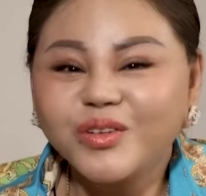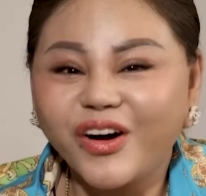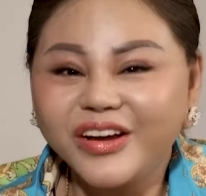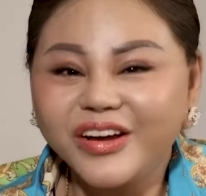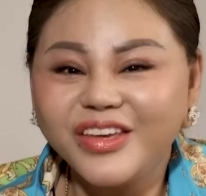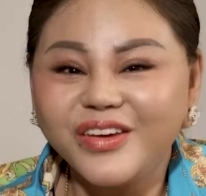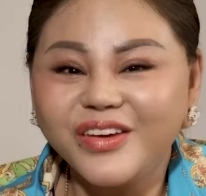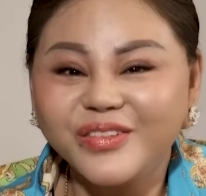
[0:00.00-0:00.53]
có
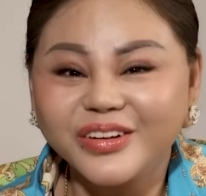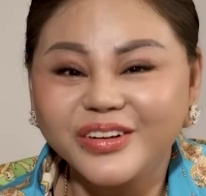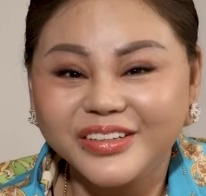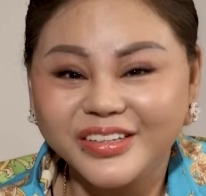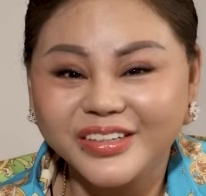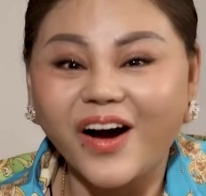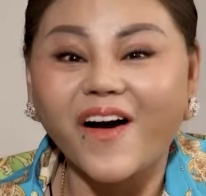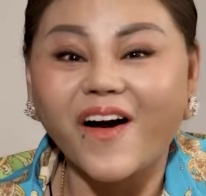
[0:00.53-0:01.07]
nhiều
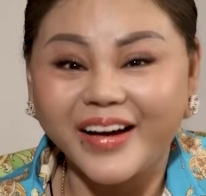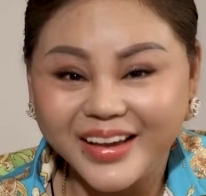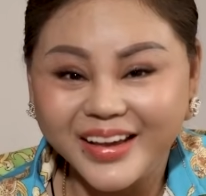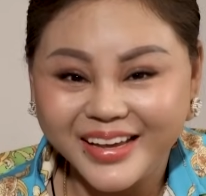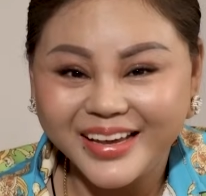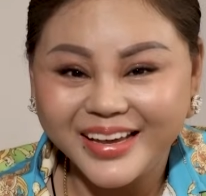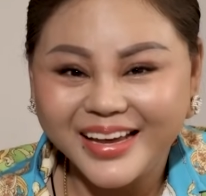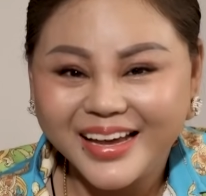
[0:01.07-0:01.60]
người
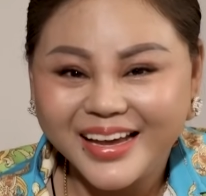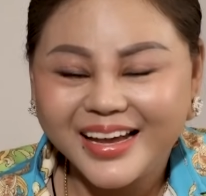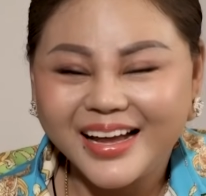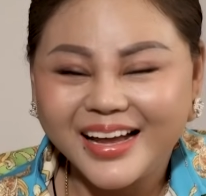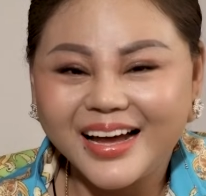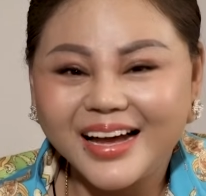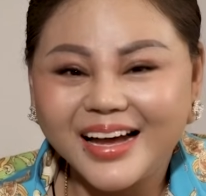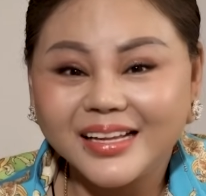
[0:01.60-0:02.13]
hỏi
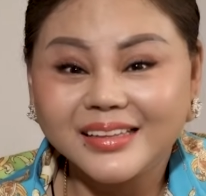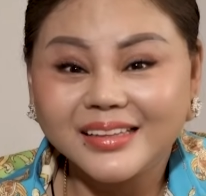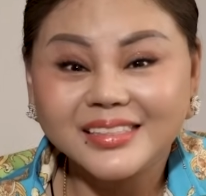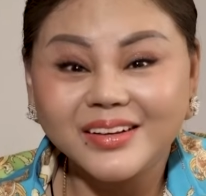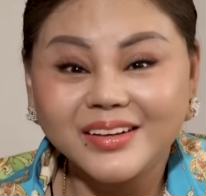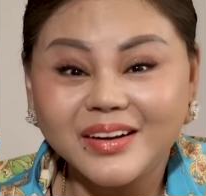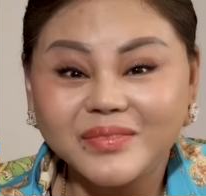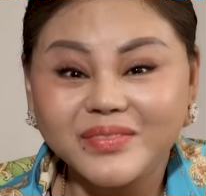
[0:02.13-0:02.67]
à,
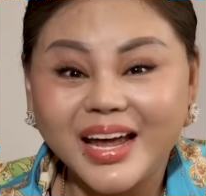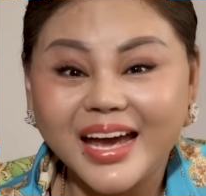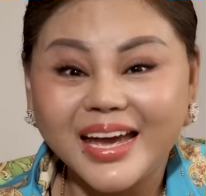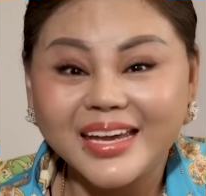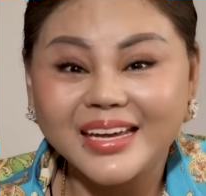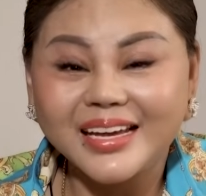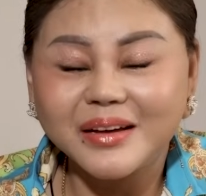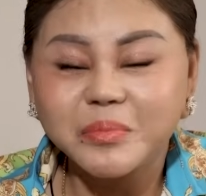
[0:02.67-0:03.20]
sao năm
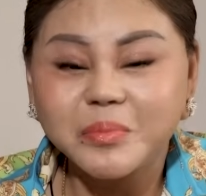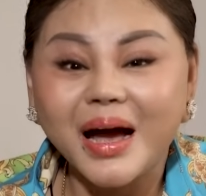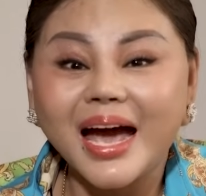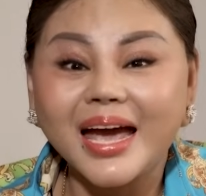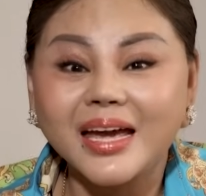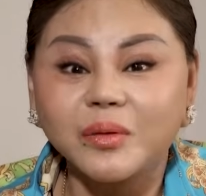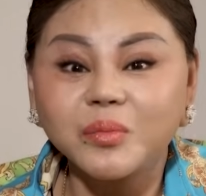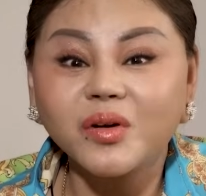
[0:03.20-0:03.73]
nay
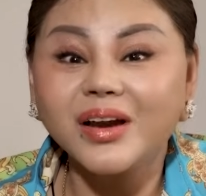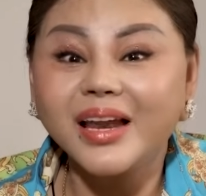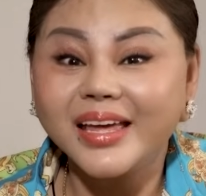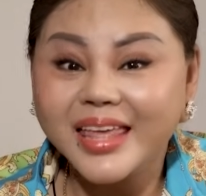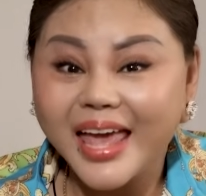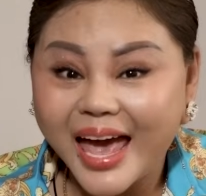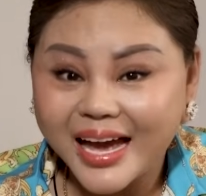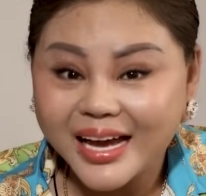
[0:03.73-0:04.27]
Mai không có
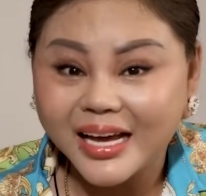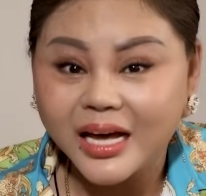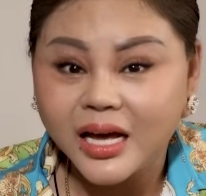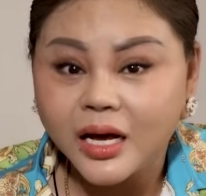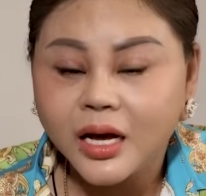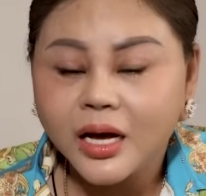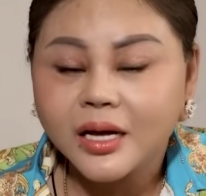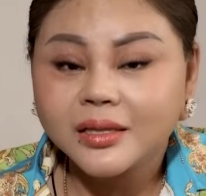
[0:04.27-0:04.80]
Lê Giang
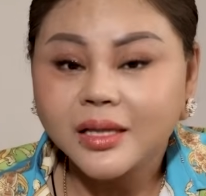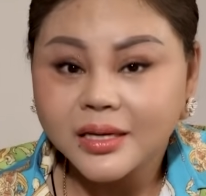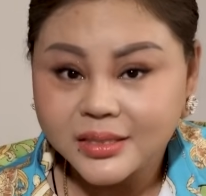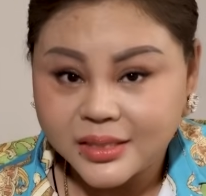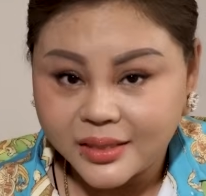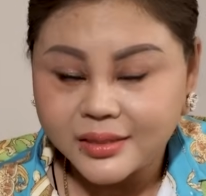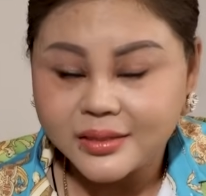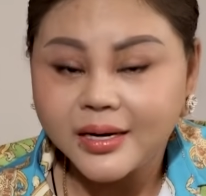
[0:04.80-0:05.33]
thật
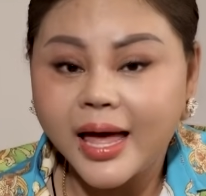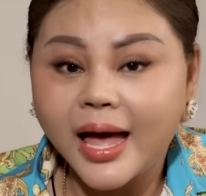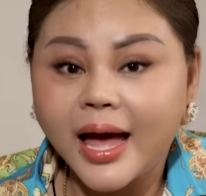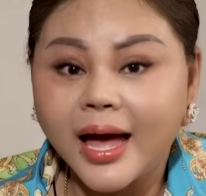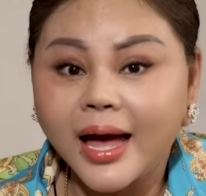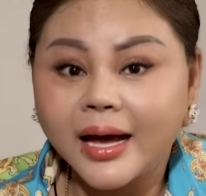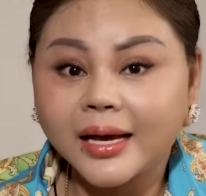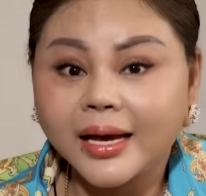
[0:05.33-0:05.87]
sự
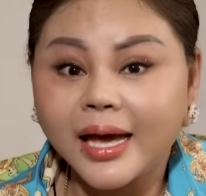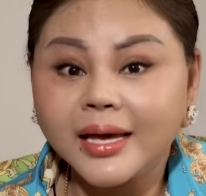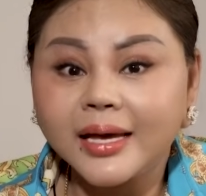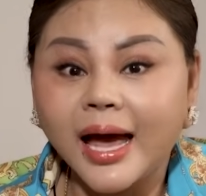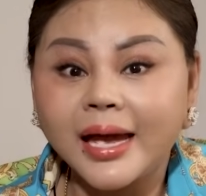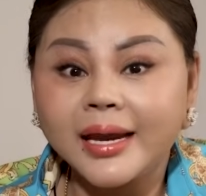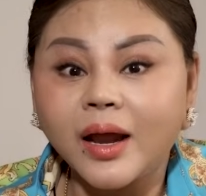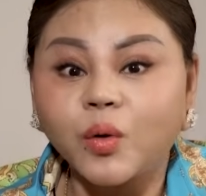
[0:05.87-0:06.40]
là cái
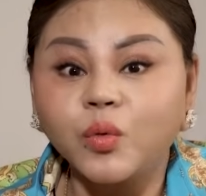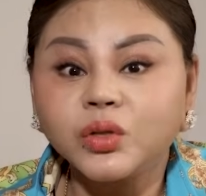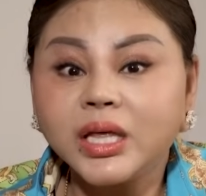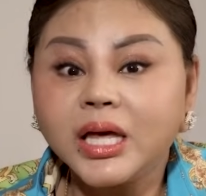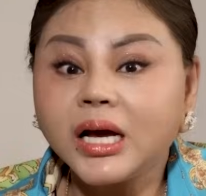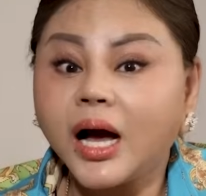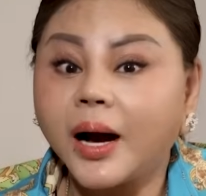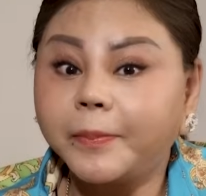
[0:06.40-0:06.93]
ngày đầu
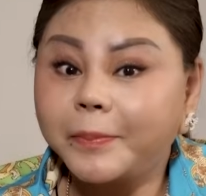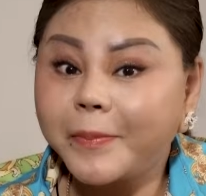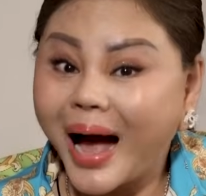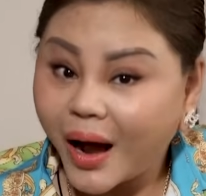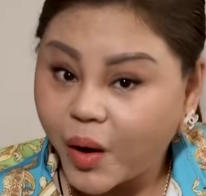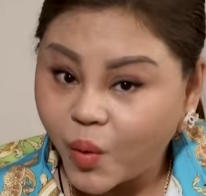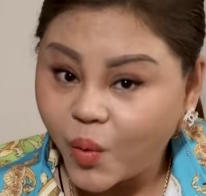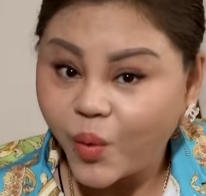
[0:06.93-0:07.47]
tiên họp
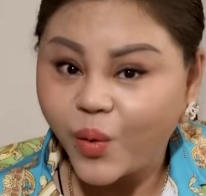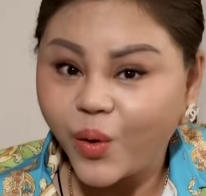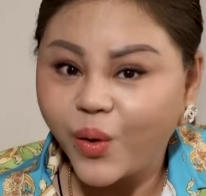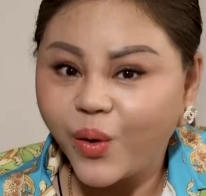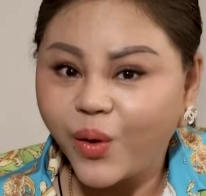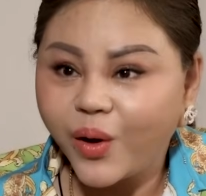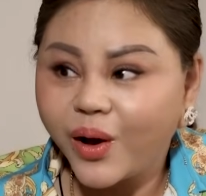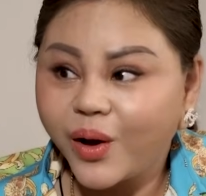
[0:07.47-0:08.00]
báo
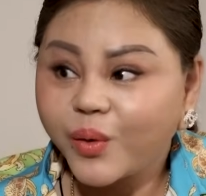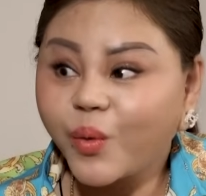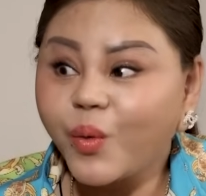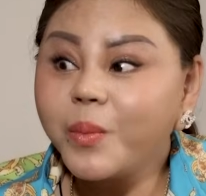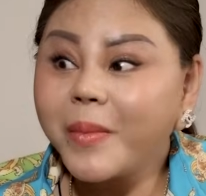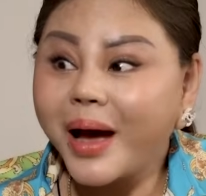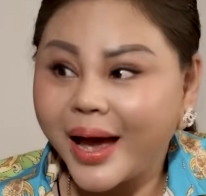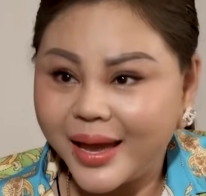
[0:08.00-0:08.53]
của
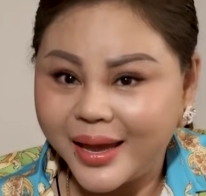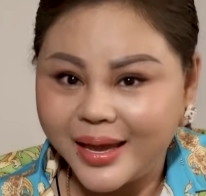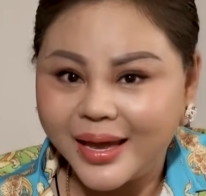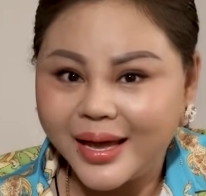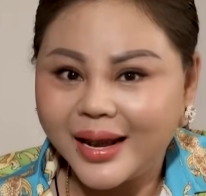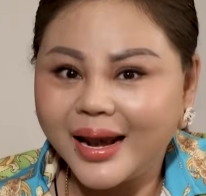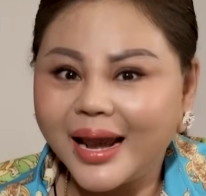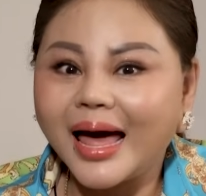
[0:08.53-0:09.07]
Mai
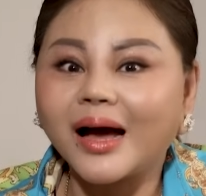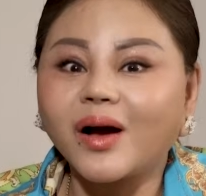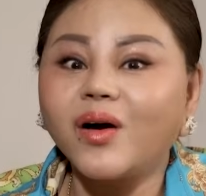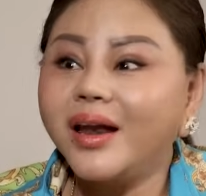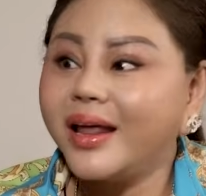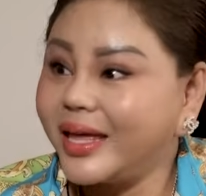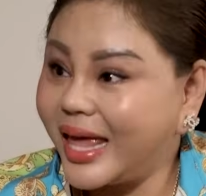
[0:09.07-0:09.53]
là có Lê